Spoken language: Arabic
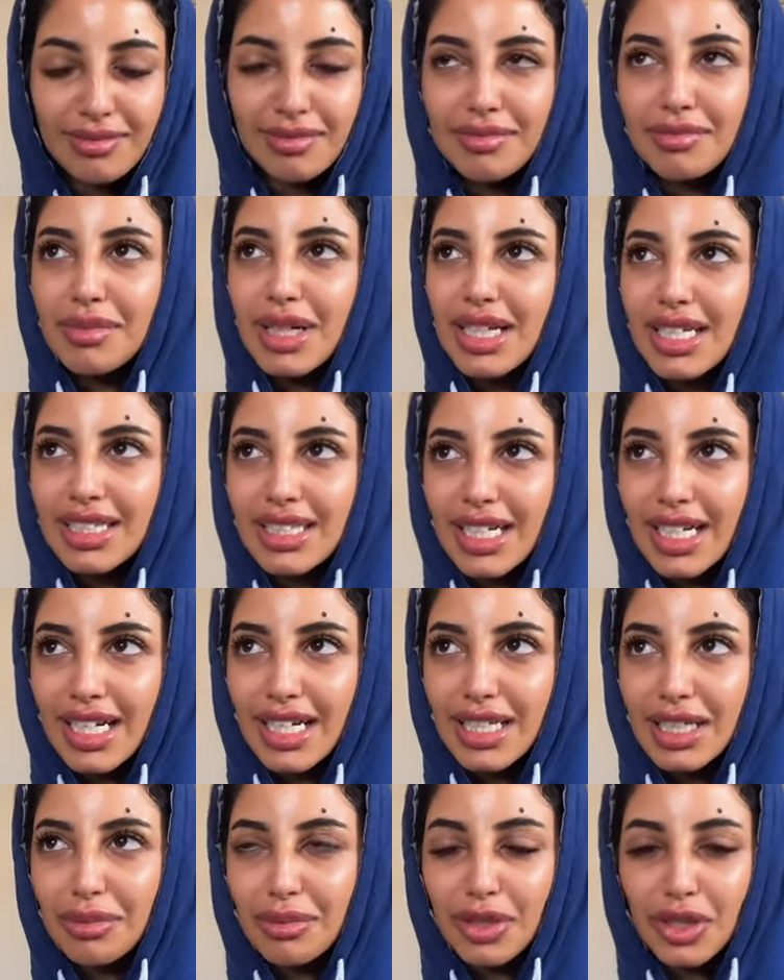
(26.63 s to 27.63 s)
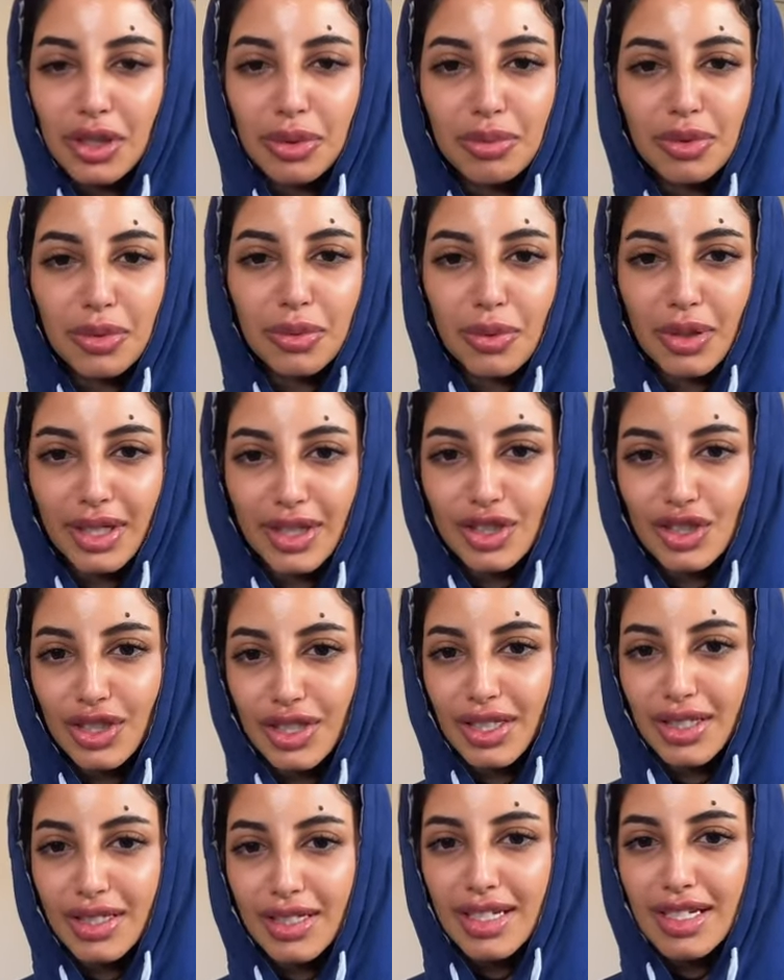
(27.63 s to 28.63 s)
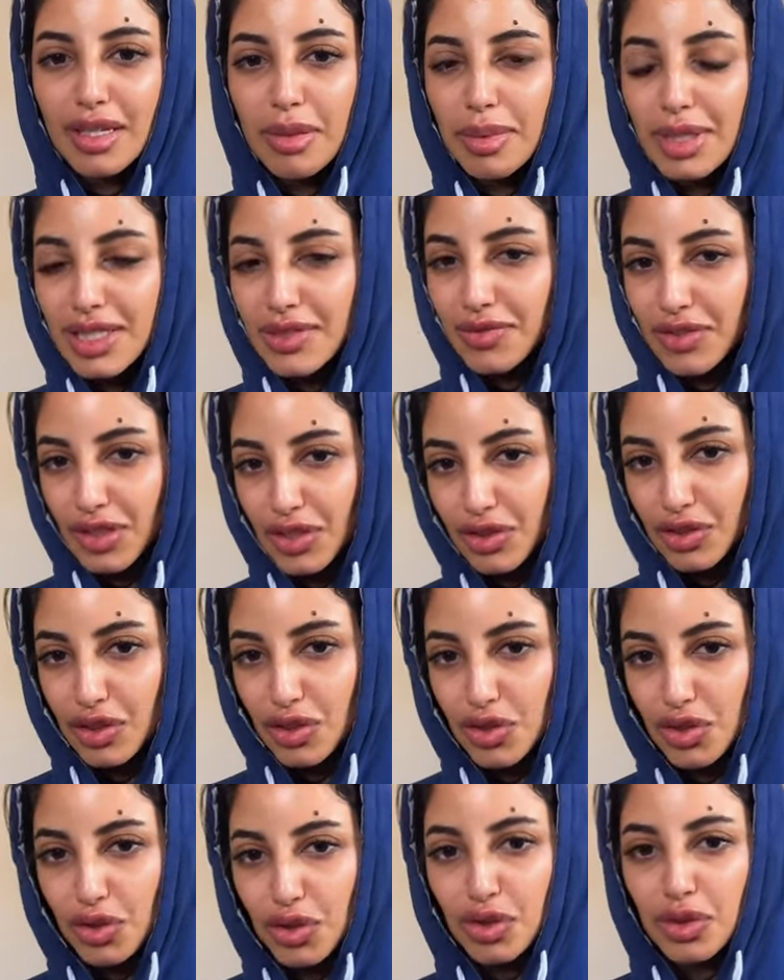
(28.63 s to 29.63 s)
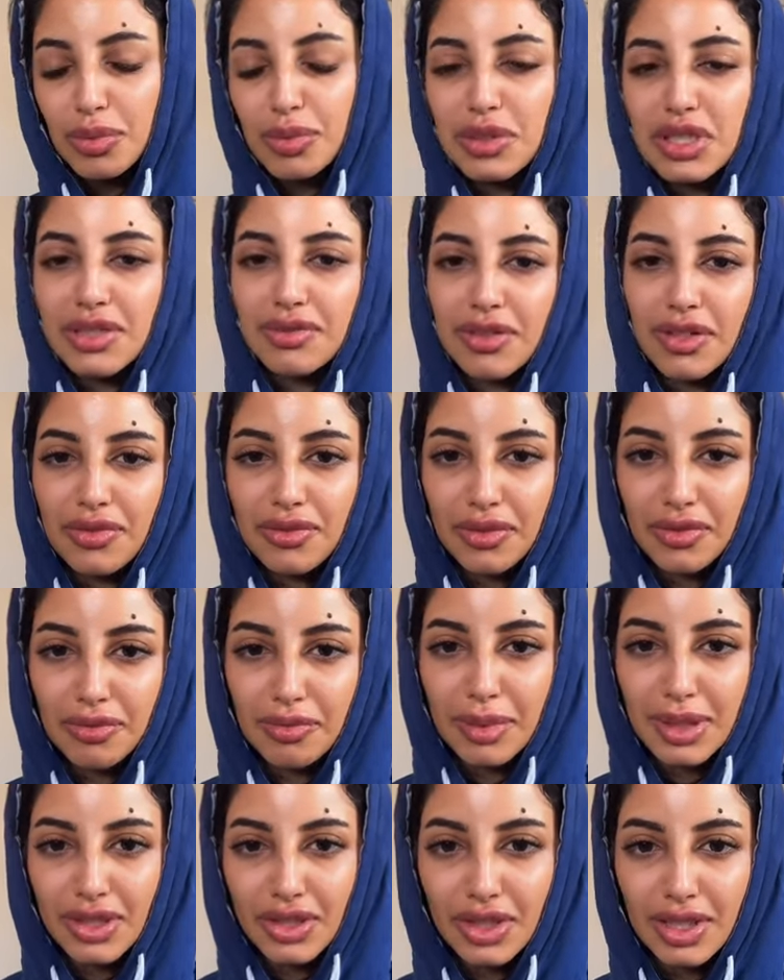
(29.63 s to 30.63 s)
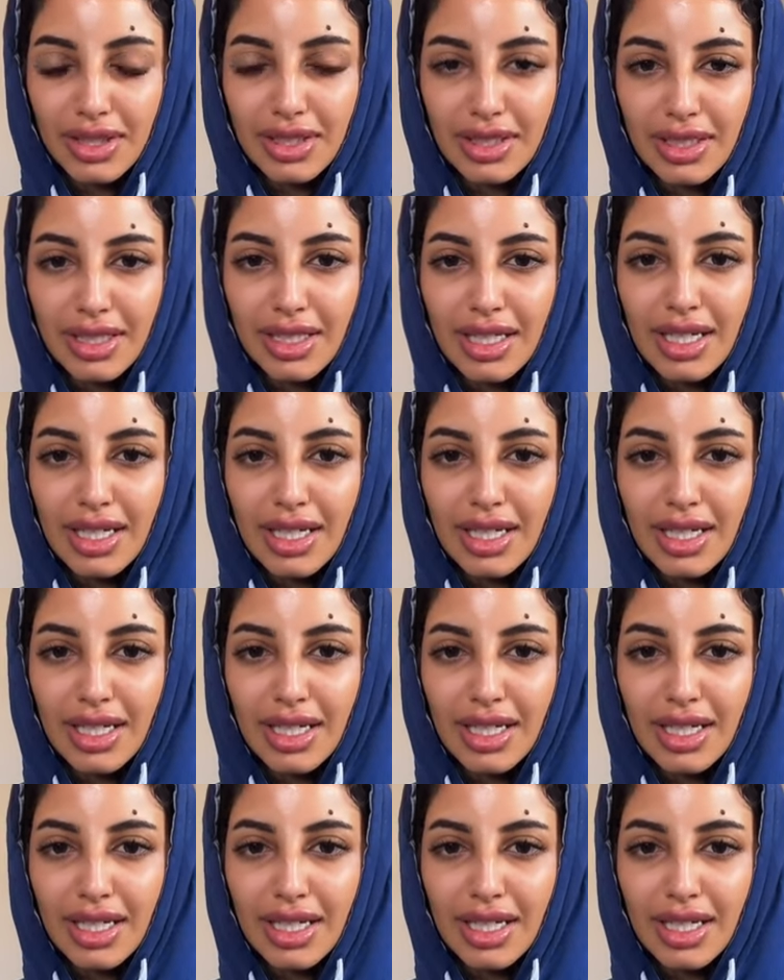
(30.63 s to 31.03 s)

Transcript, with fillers: ما كنت أعاني من حبوب ولا شيء أنا بس في عندي شحوب وجفاف في بشرتي